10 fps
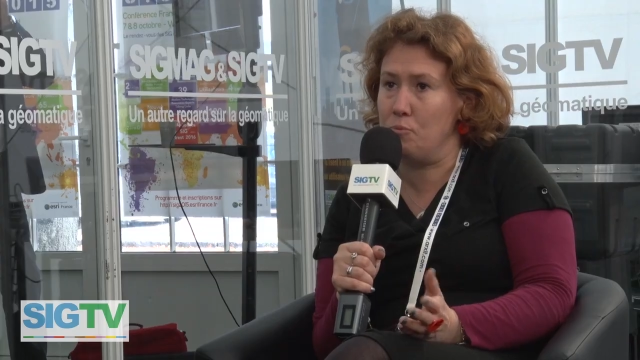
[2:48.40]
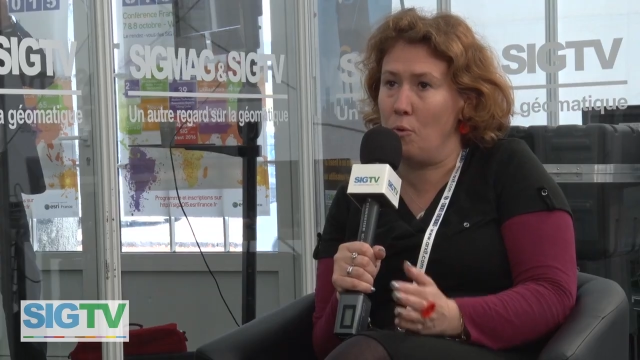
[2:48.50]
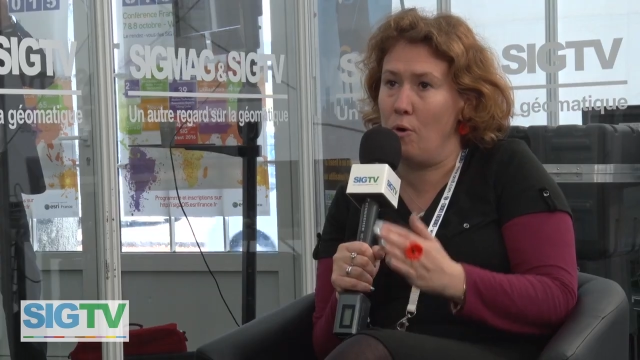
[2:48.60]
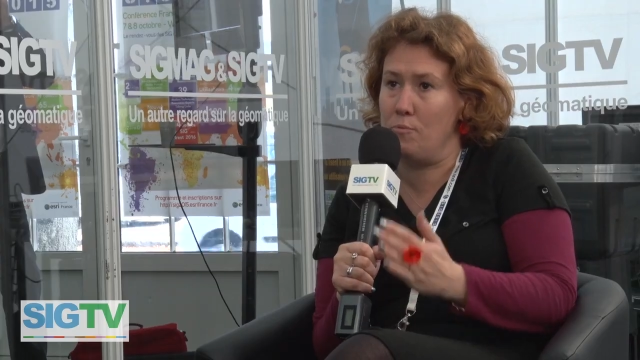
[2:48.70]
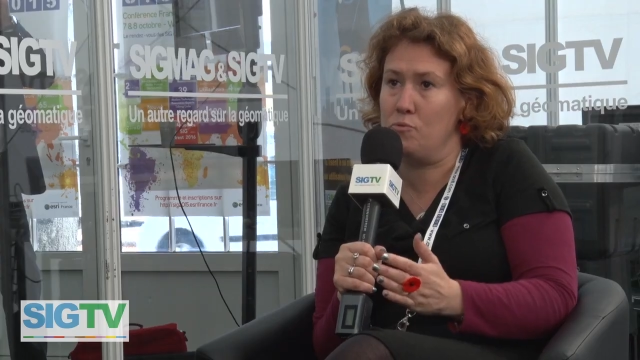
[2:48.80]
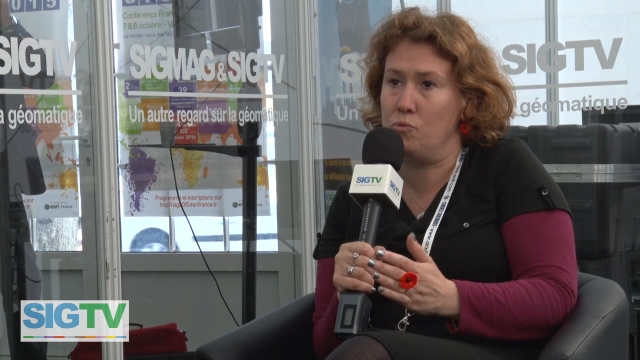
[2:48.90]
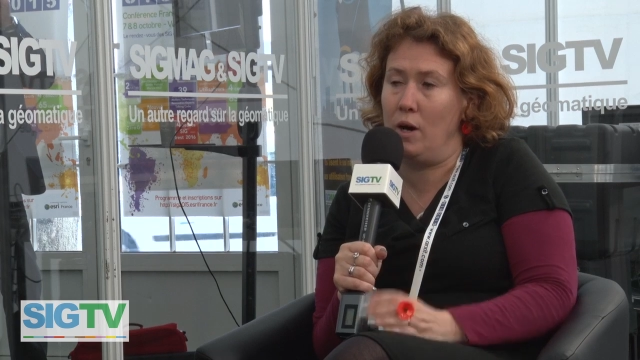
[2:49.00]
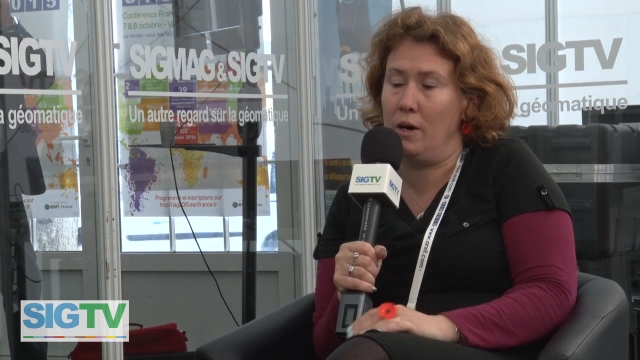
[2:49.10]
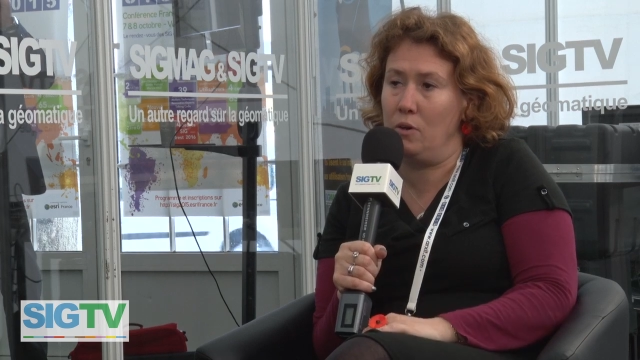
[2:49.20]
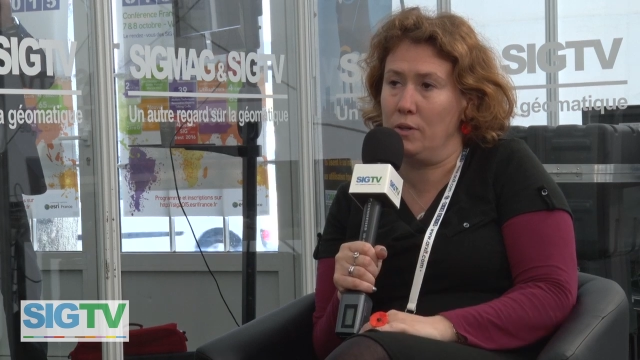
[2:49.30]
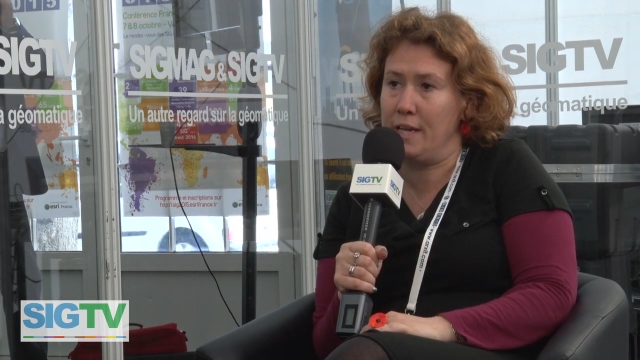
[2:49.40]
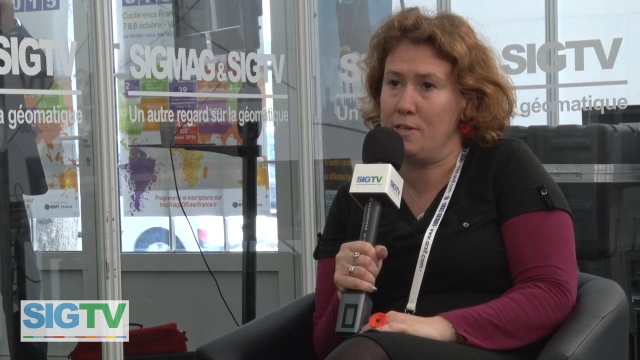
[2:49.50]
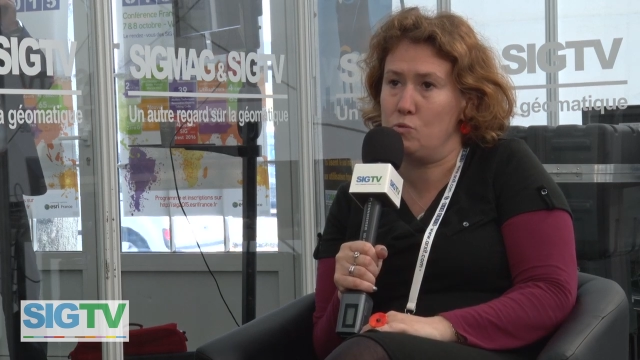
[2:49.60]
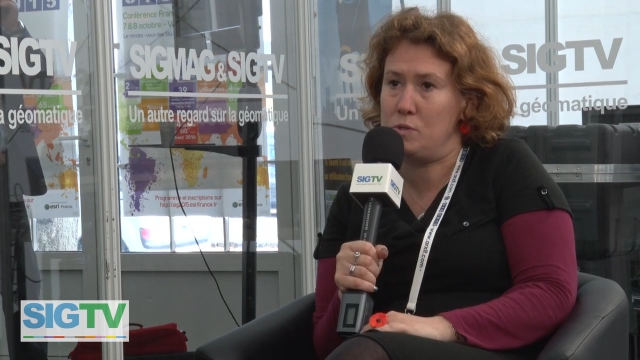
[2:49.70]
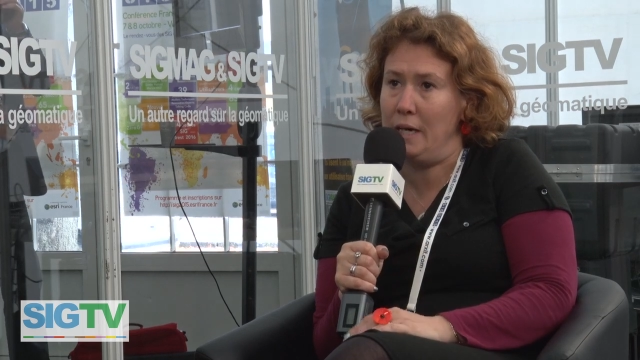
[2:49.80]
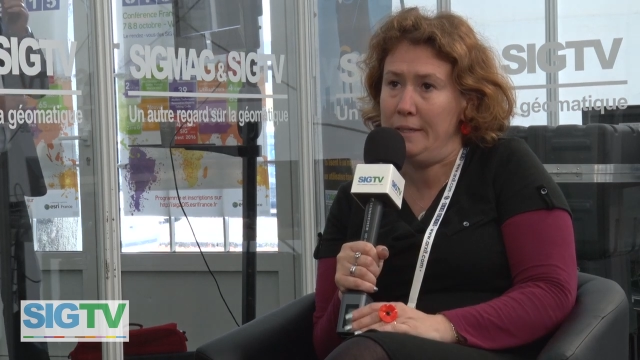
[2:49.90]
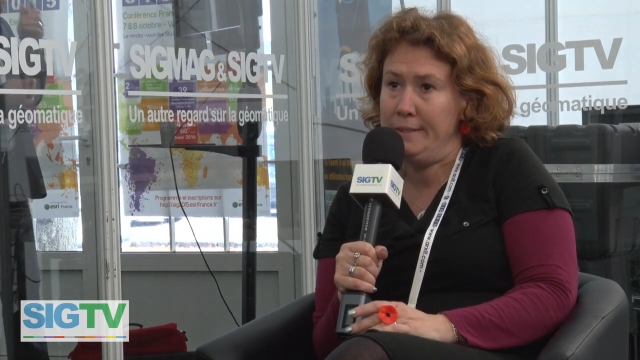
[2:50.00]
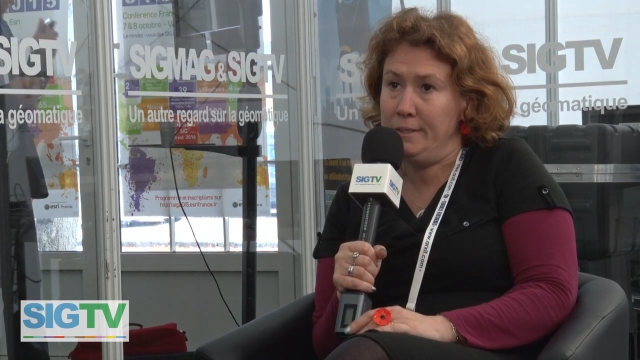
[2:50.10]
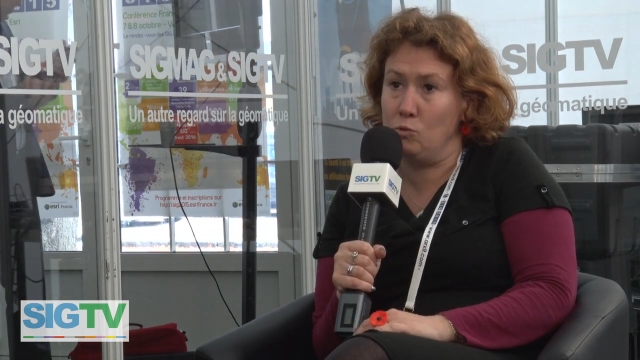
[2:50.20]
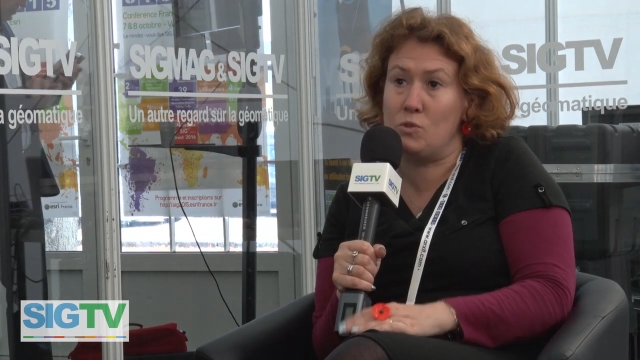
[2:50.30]
pour euh, pouvoir euh, caler tout ça.
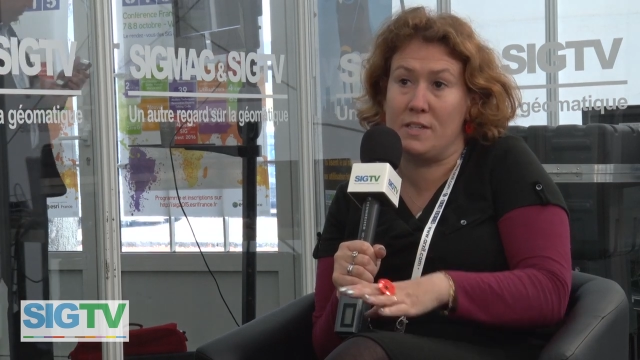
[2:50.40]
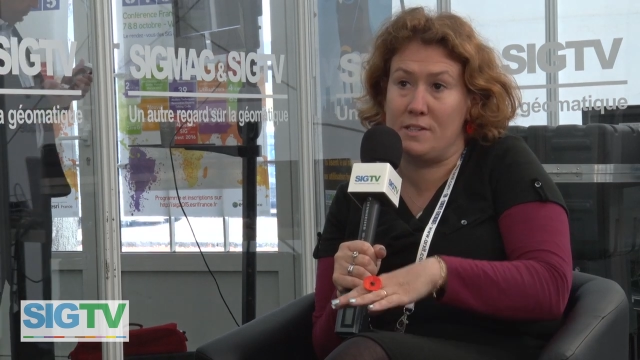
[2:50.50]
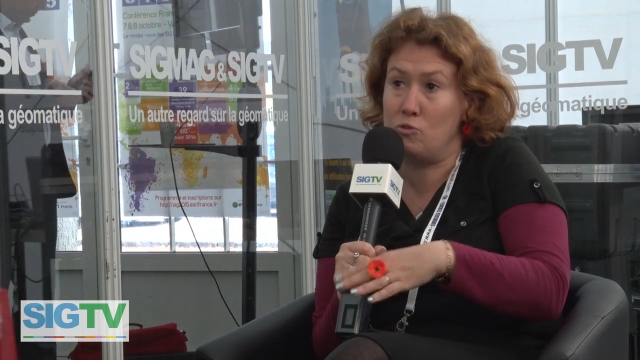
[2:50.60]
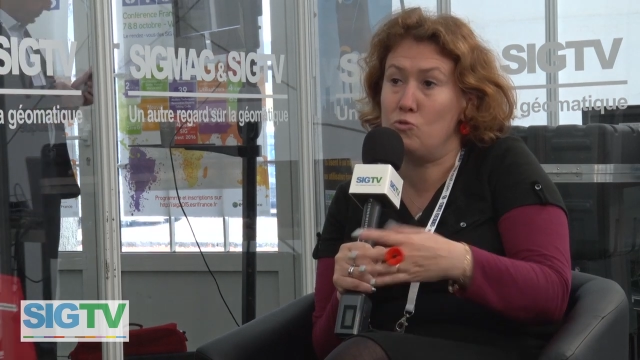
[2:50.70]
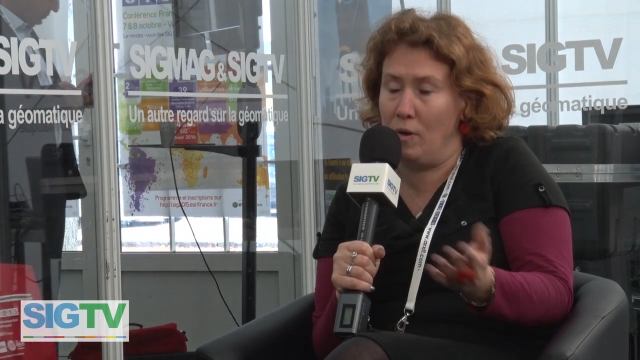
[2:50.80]
Donc ça a été